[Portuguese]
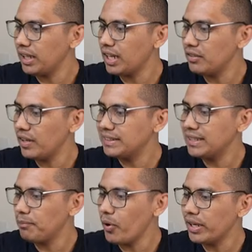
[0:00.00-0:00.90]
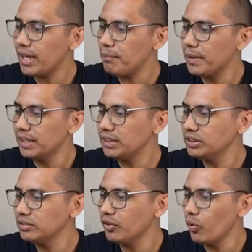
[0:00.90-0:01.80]
E aqui ele vai dizer por que apenas
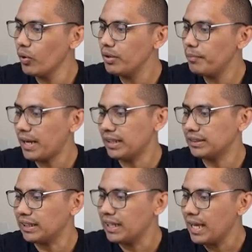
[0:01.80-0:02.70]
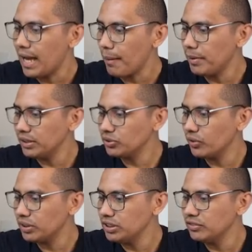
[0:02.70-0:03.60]
nível ouro e prata. Apenas
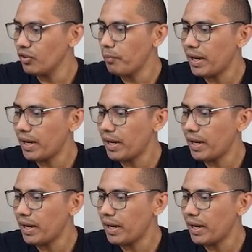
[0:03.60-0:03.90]
contas nível